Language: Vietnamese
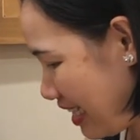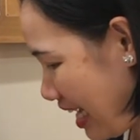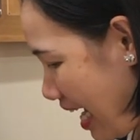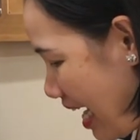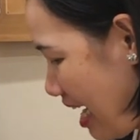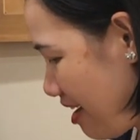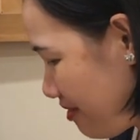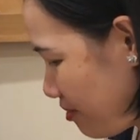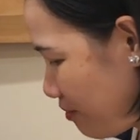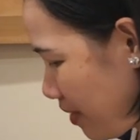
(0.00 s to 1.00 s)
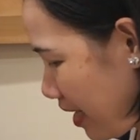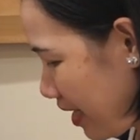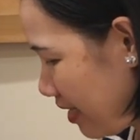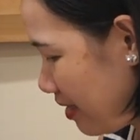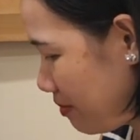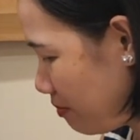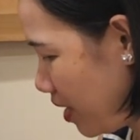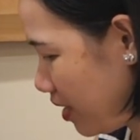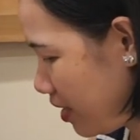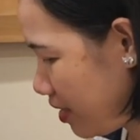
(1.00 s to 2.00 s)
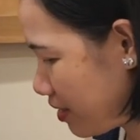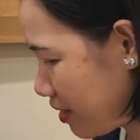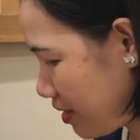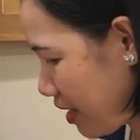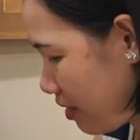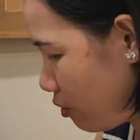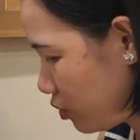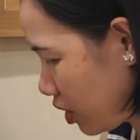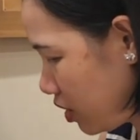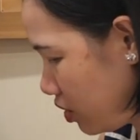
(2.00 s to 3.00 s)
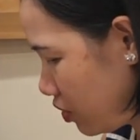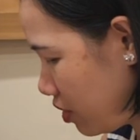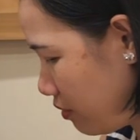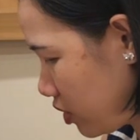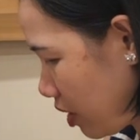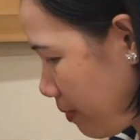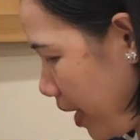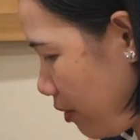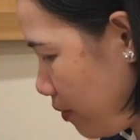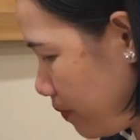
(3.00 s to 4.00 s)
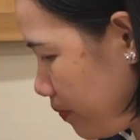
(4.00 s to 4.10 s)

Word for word: cá phô mai bơ đầy đủ chất dinh dưỡng và chất béo